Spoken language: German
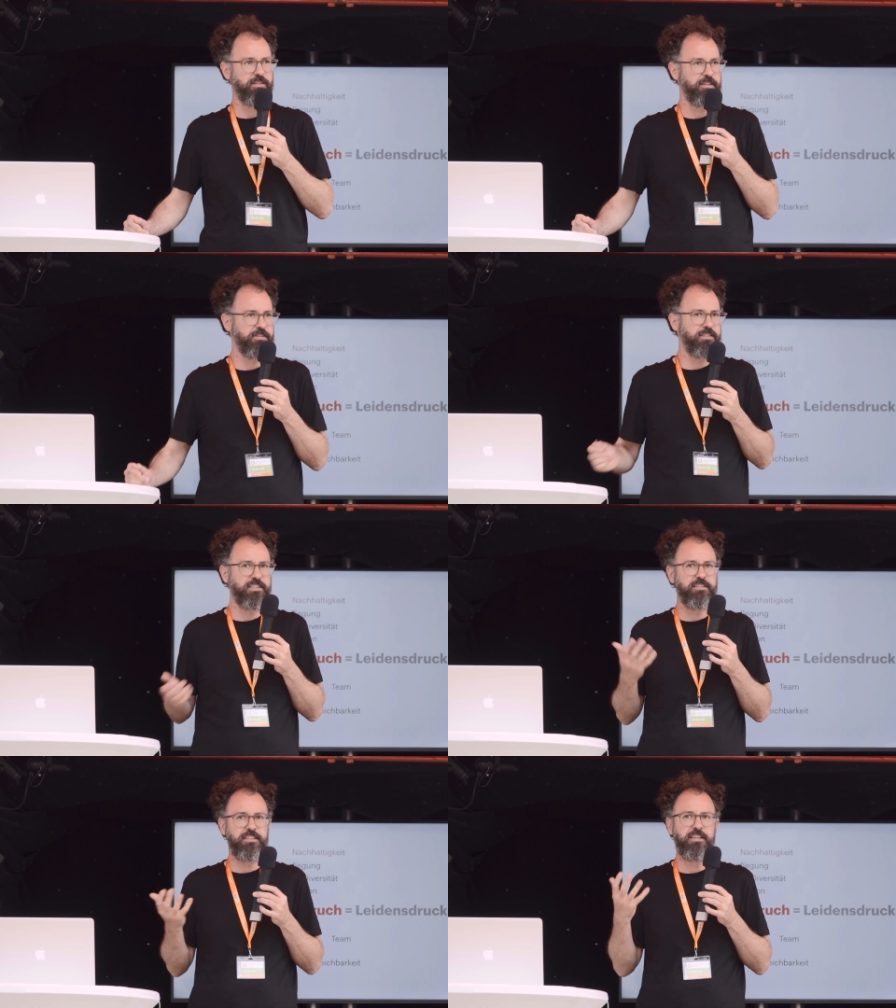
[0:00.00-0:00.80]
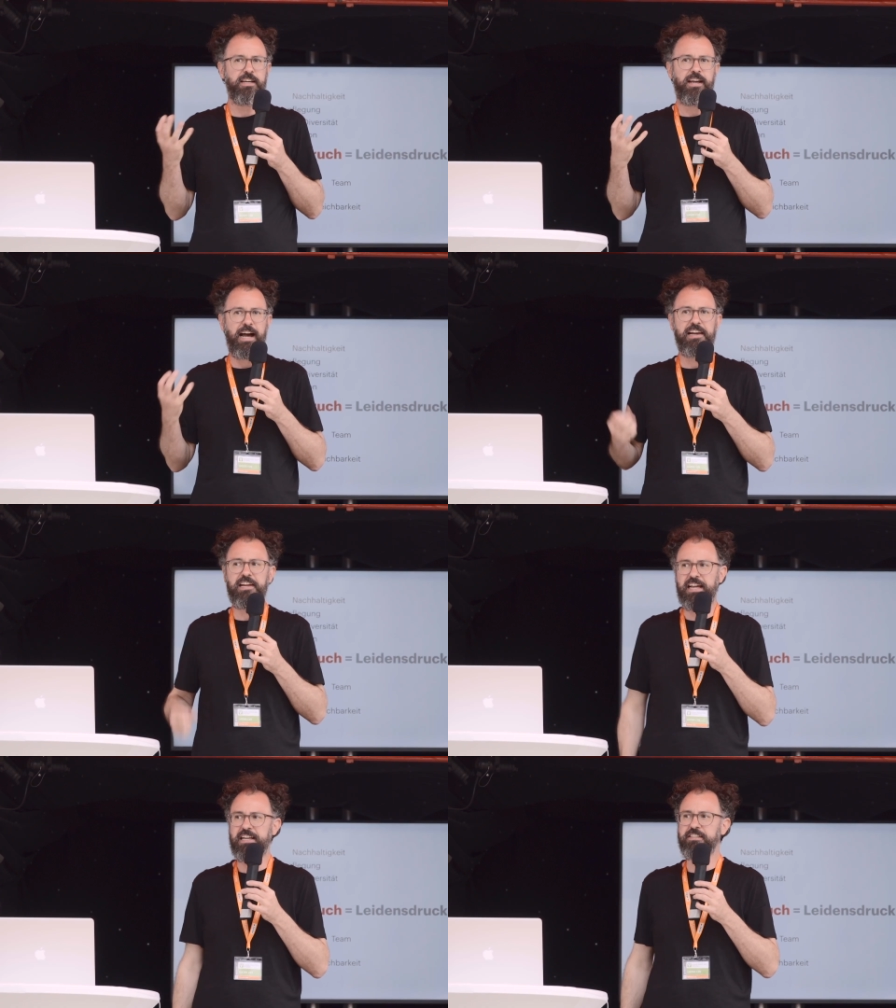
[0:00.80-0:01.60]
ne, also Dinge, die
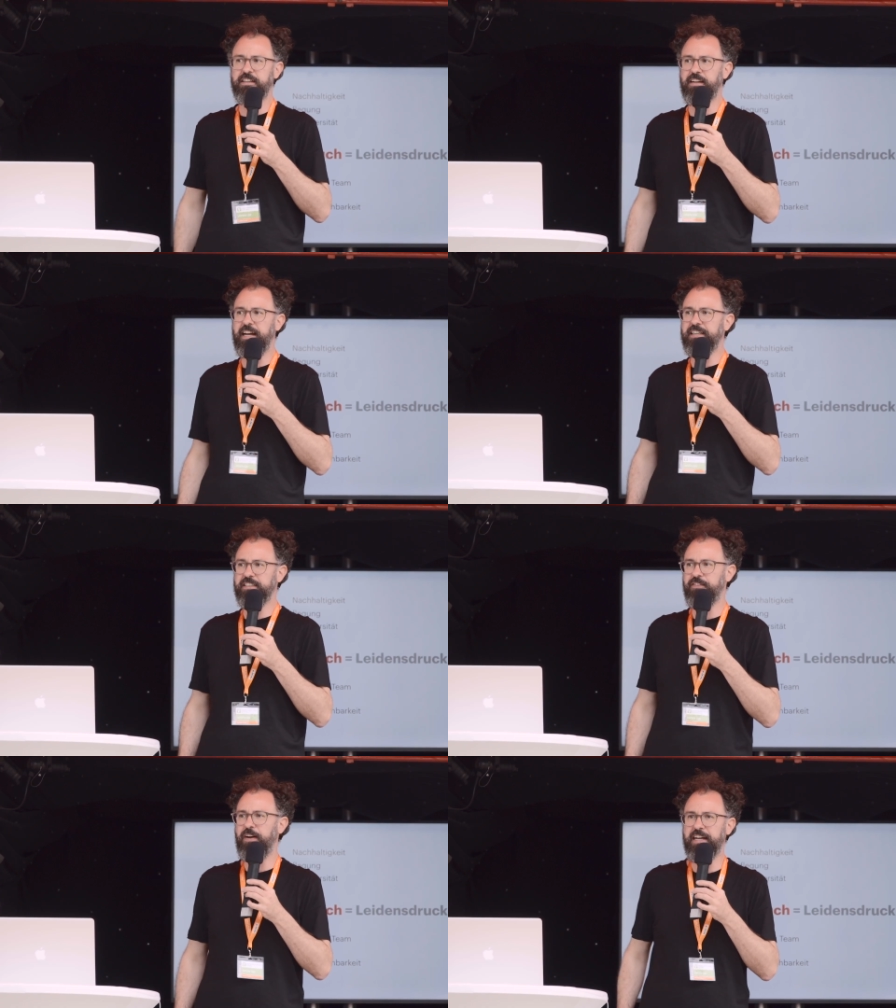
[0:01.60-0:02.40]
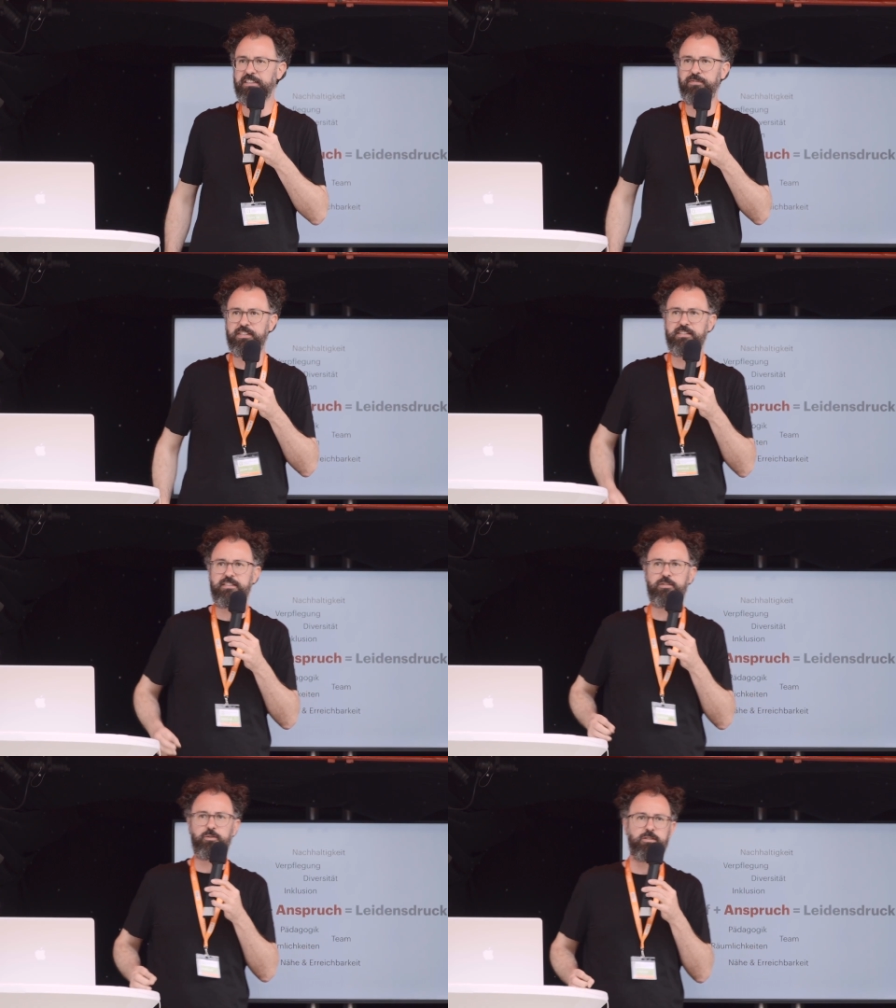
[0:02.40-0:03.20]
alle Eltern eigentlich erwarten, wenn sie
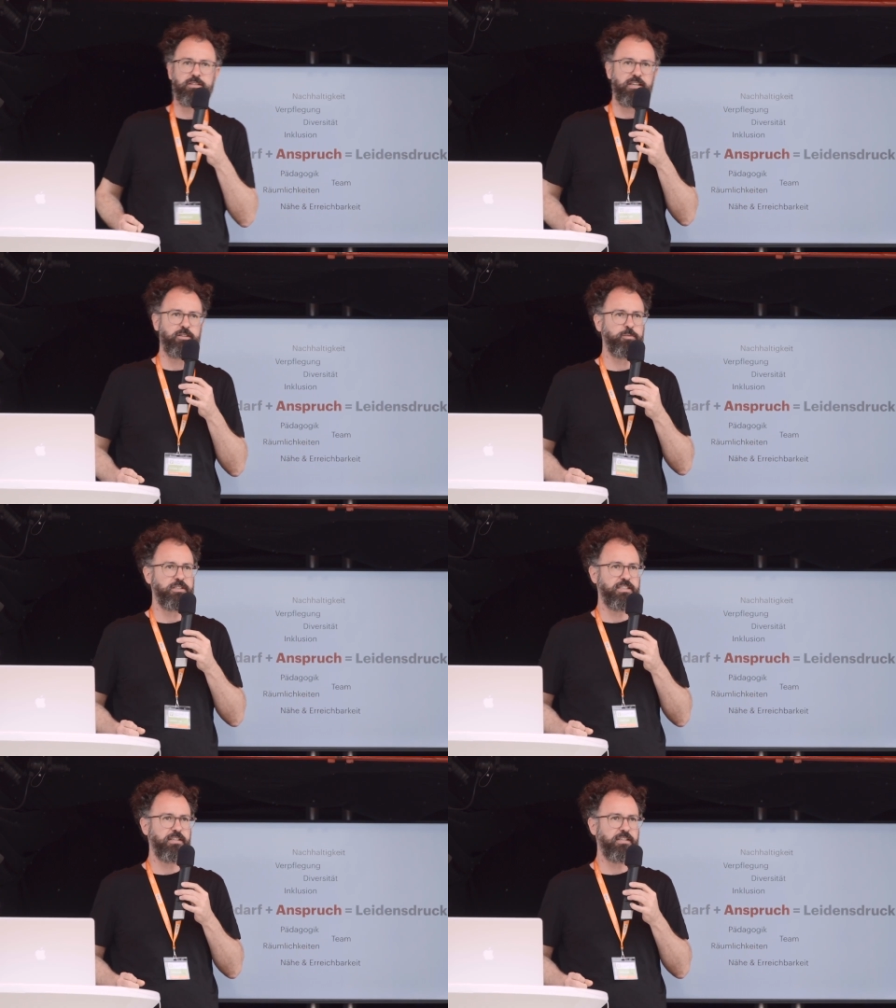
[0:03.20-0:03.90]
sich äh, Gedanken über den